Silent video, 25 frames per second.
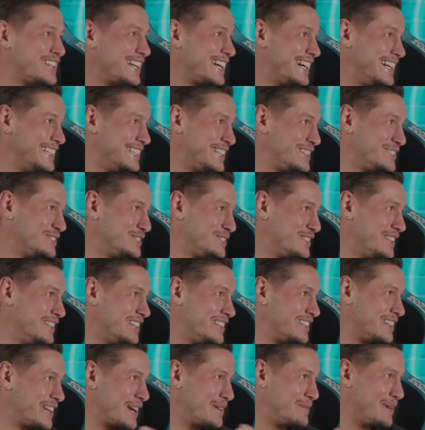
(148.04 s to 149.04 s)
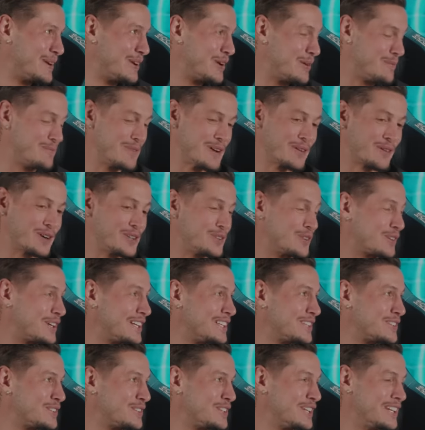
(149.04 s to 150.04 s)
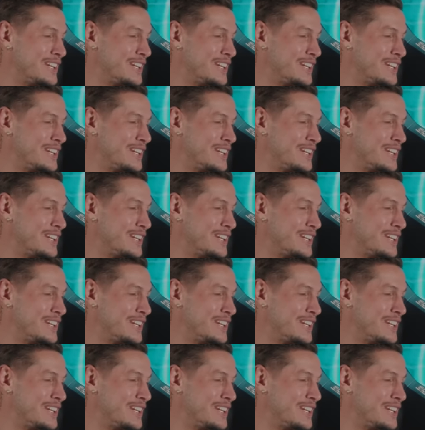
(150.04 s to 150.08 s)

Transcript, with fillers: si canta tutti insieme, no? Poi quando canto